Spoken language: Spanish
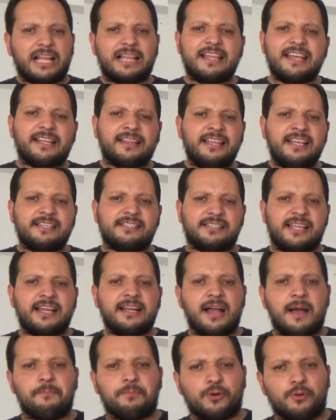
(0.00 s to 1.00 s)
que el Ignis
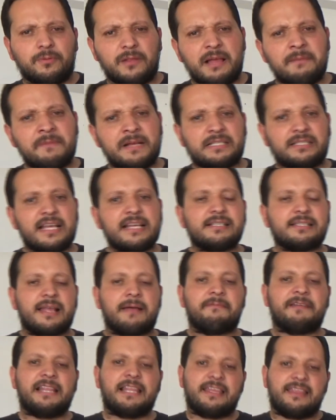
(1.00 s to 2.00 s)
tenga problemas de
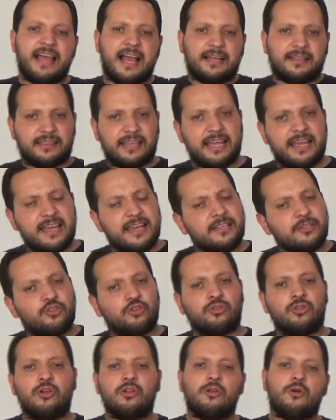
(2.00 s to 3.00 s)
estabilidad, de
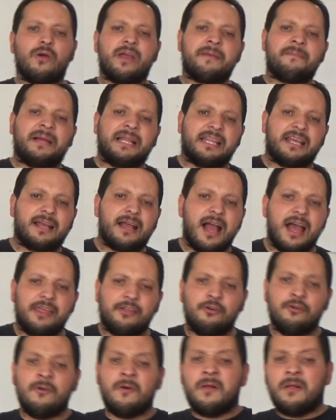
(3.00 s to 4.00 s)
hecho no lo he
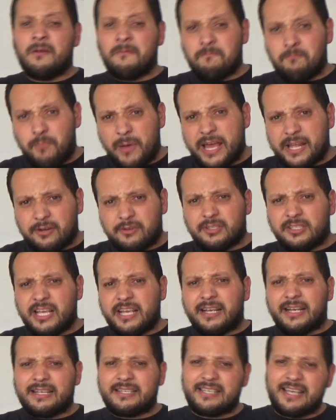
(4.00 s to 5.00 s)
manejado, pero
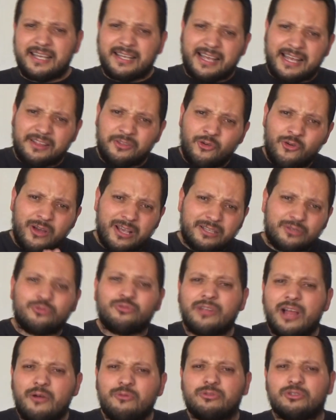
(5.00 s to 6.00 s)
sí que sí que no es
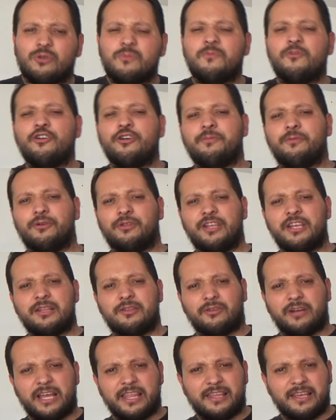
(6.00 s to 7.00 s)
un auto muy
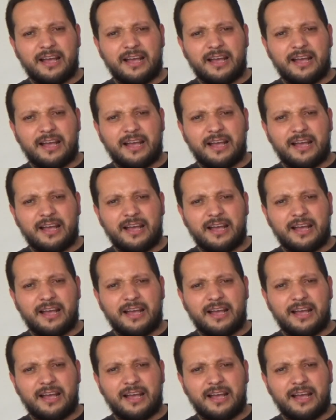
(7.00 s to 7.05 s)
bonito que